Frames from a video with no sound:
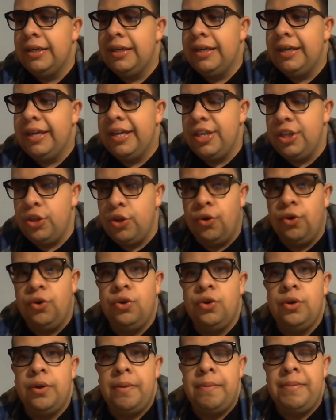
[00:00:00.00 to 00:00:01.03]
No,
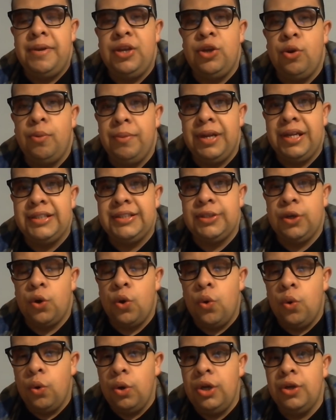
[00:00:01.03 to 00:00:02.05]
mi nombre es
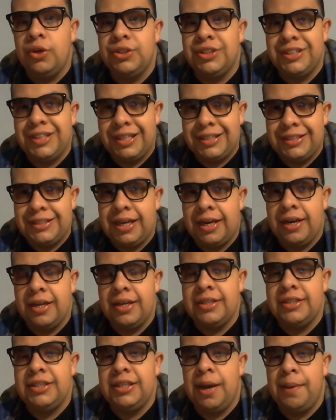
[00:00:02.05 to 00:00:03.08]
Julio César
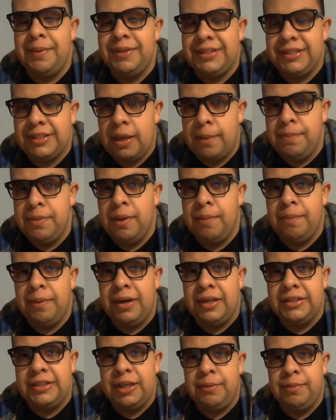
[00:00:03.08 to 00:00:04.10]
Chávez Tapia
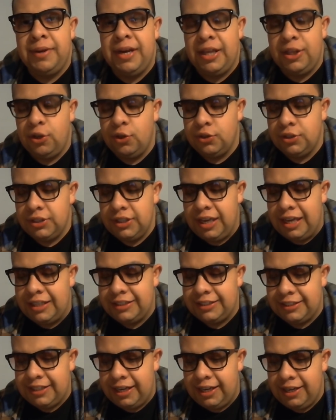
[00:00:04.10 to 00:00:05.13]
para servir a Dios y a
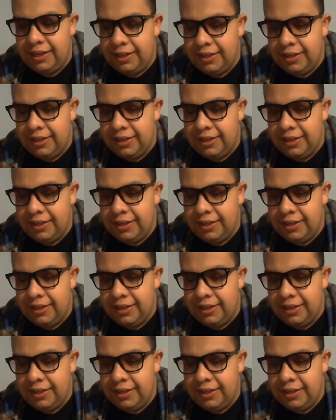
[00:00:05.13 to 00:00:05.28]
usted.